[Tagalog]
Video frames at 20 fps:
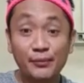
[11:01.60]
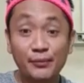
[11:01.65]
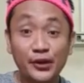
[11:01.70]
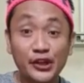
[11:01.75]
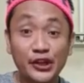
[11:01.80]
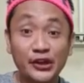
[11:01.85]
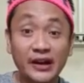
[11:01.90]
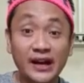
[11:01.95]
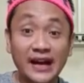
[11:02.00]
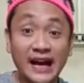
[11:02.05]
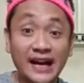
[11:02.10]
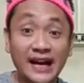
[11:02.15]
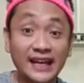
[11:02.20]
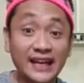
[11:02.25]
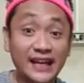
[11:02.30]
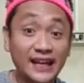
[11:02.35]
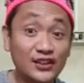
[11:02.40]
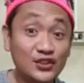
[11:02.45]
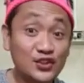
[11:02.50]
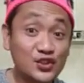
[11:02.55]
po niyo ang
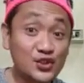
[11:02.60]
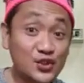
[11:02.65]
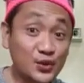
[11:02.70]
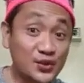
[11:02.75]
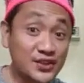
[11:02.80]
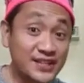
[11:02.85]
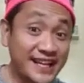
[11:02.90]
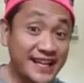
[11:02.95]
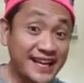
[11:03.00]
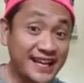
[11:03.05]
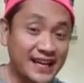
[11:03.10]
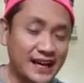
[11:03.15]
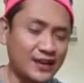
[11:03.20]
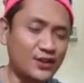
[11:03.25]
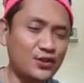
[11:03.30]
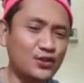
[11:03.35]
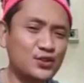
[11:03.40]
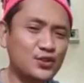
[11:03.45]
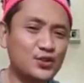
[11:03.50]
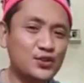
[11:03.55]
aking juicing.
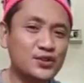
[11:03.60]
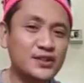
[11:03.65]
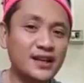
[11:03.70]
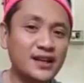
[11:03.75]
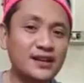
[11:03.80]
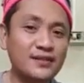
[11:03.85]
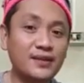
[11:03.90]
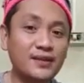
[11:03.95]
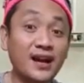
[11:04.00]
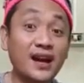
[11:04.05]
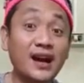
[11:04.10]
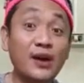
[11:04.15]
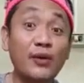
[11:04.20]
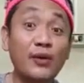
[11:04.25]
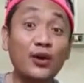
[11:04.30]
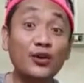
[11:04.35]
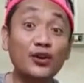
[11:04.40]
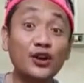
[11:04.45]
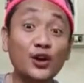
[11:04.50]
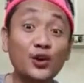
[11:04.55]
Ano, juicing,
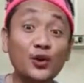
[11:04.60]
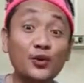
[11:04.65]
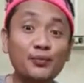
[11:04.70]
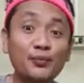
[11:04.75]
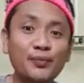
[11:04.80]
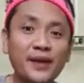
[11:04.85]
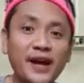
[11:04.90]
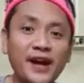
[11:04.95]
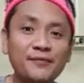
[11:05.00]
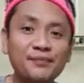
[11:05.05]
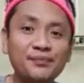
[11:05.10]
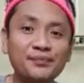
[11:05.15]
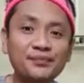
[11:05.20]
gawa ko ng lumpia.